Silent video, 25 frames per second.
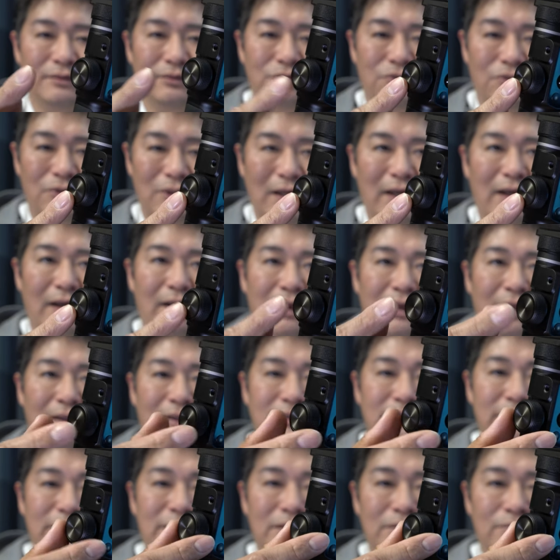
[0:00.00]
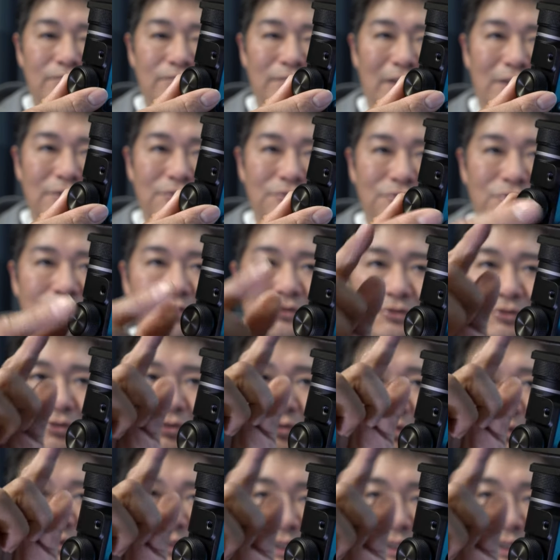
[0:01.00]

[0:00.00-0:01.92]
とか、ジンバルの操